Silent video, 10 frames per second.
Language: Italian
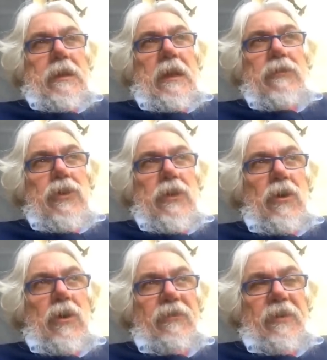In
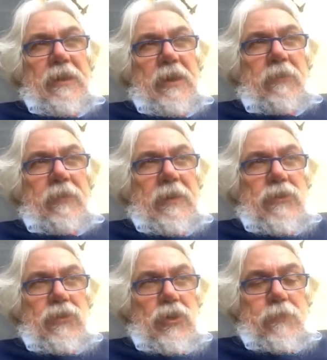televisione no, infatti come
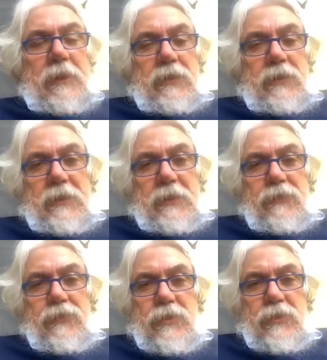vedi sono sparito dalle
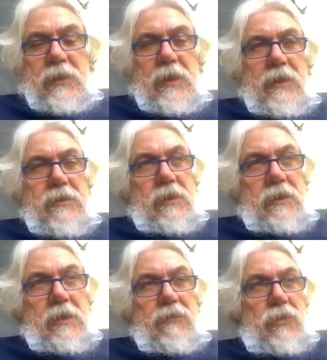televisioni
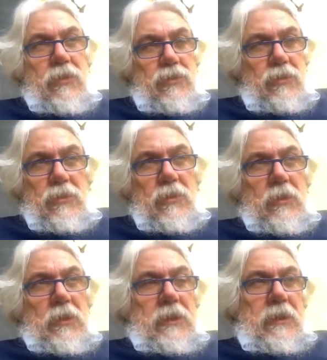generaliste. Le televisioni
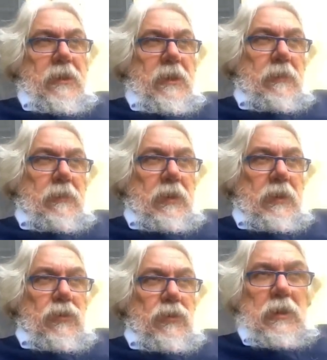sono
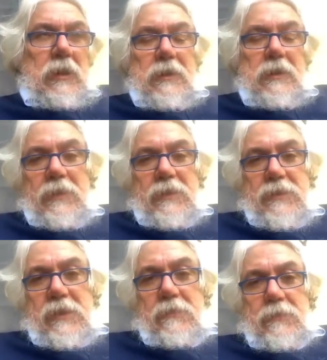interamente controllate dal
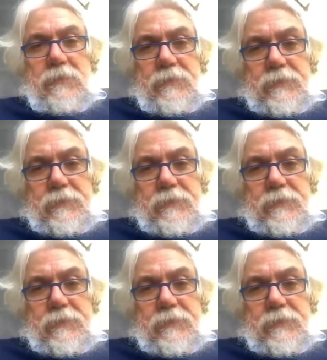mainstream.